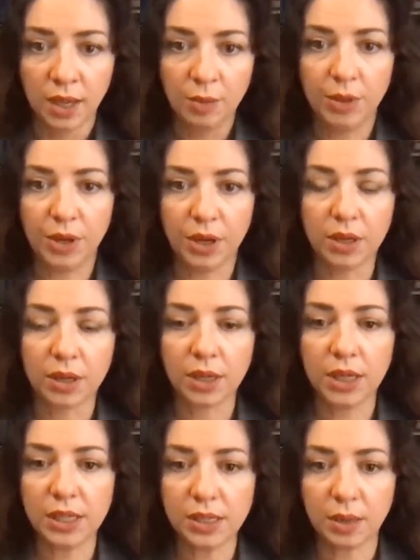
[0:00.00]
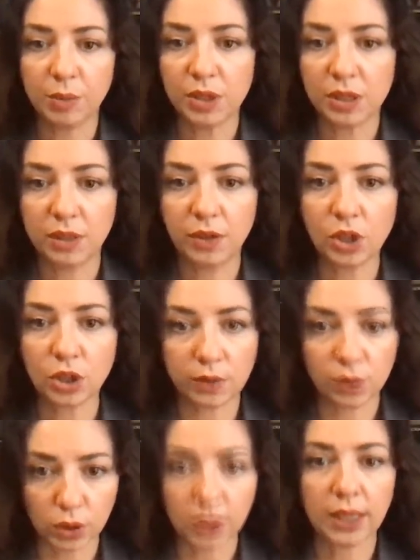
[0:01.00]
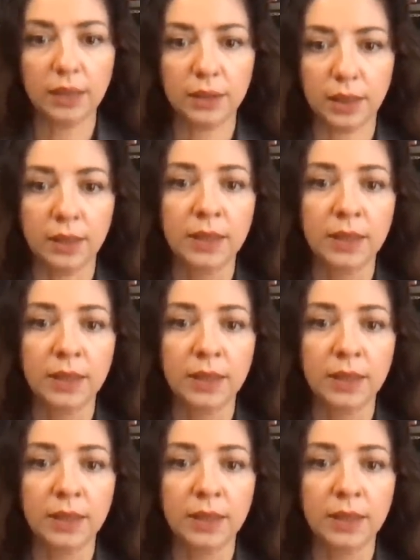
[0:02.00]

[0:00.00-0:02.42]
перекрыть, обездвижить, все-таки это